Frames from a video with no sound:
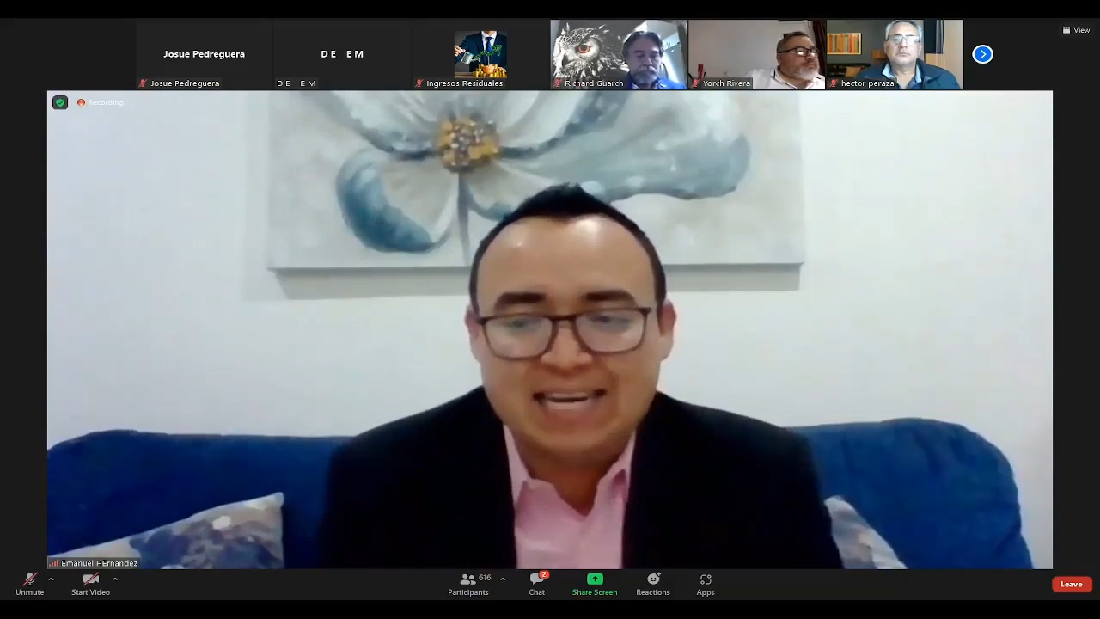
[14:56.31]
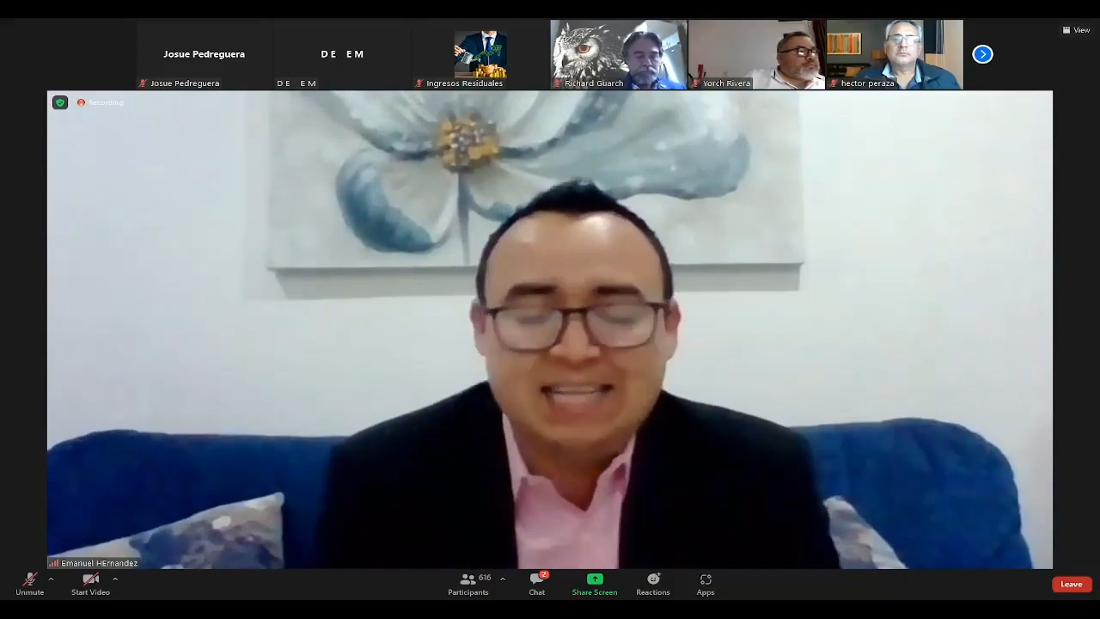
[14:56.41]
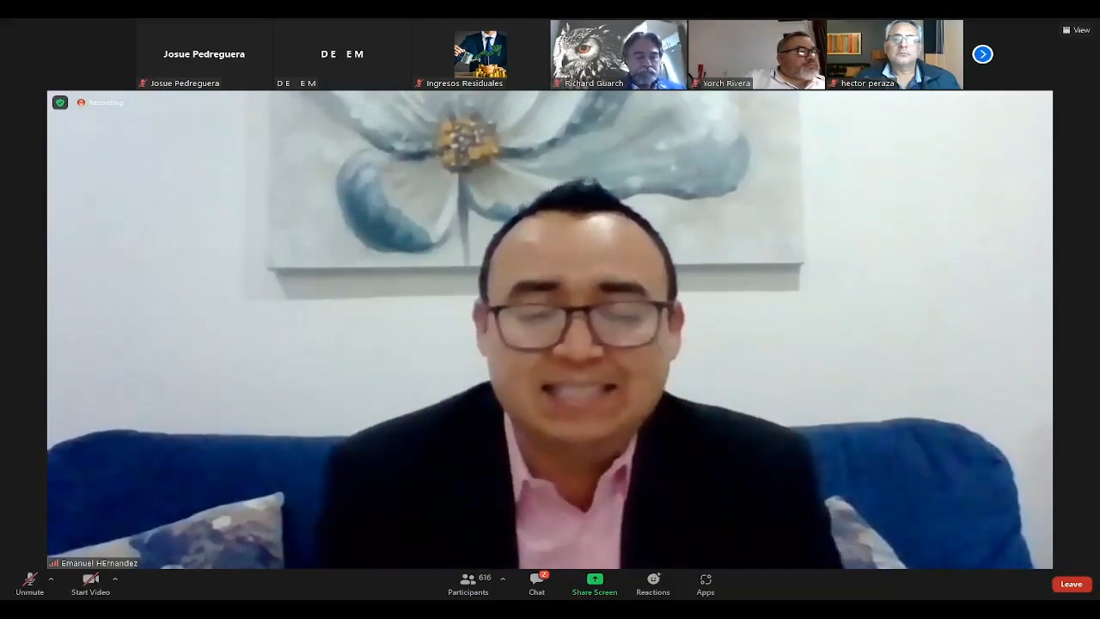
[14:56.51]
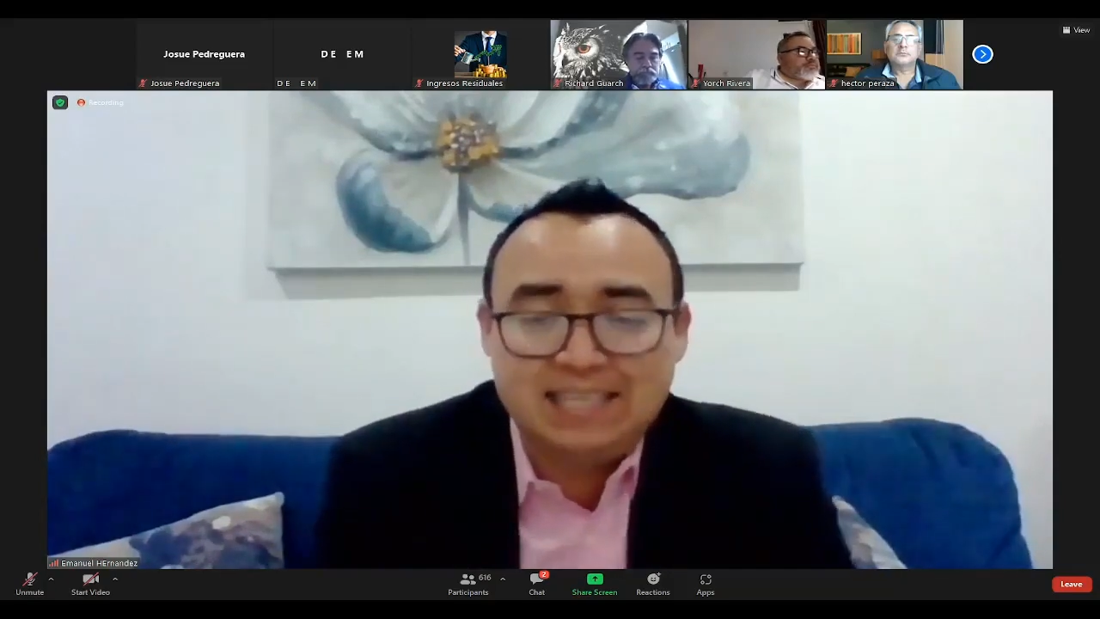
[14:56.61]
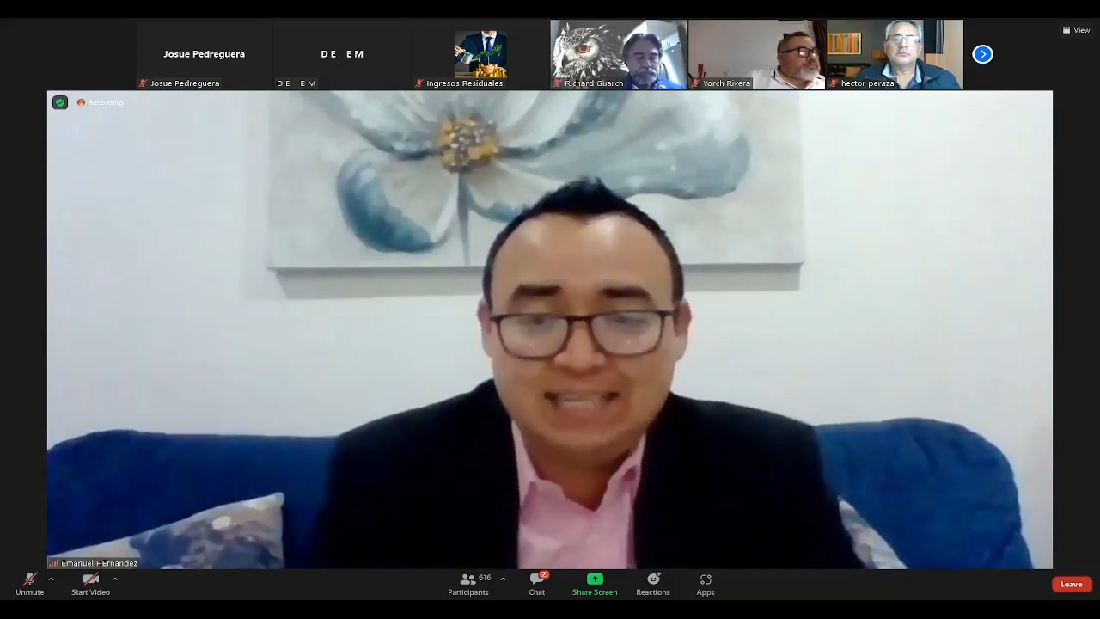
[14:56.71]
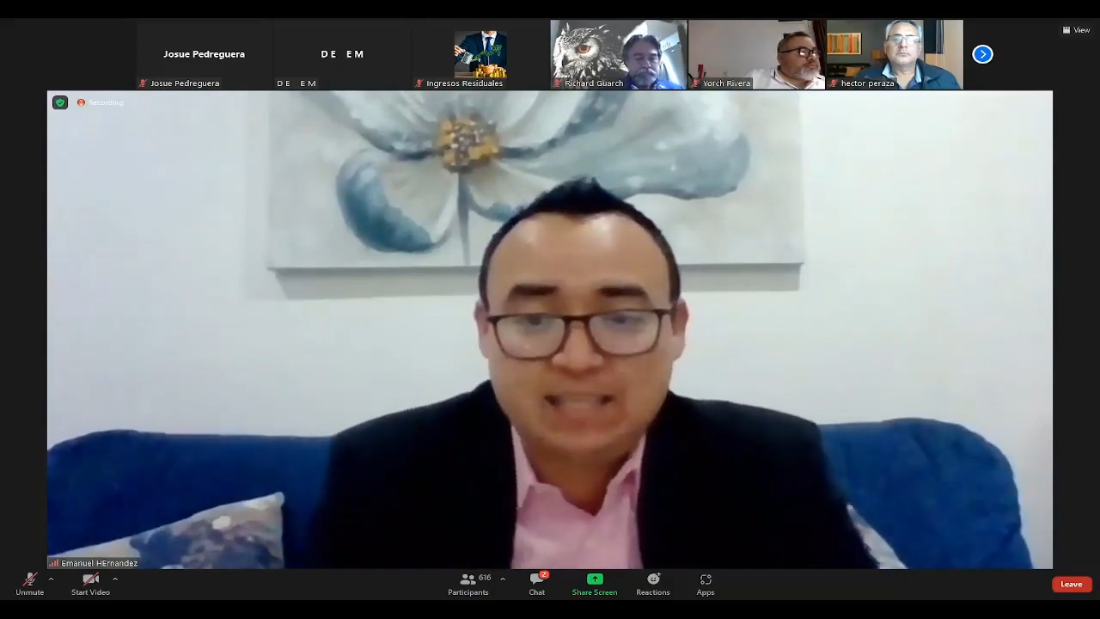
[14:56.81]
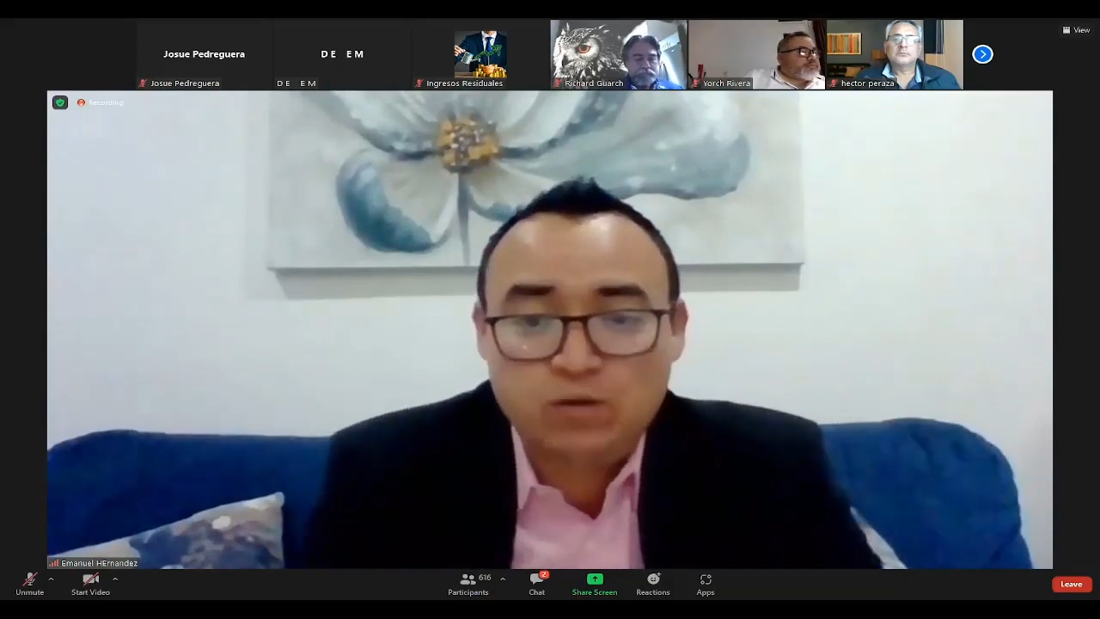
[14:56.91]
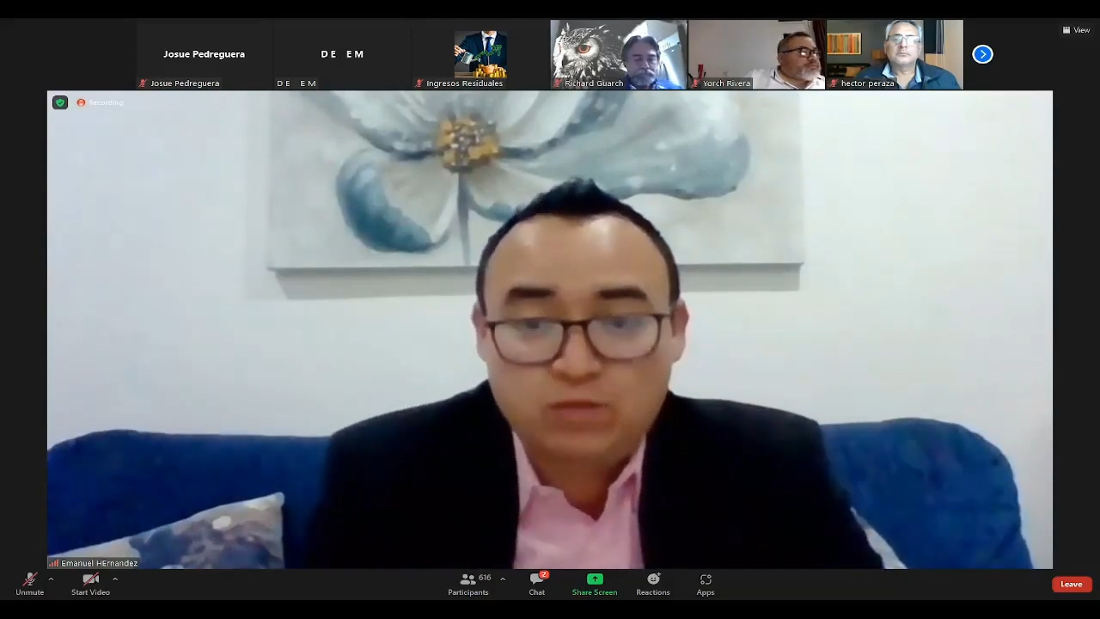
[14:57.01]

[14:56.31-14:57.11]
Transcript: ganancias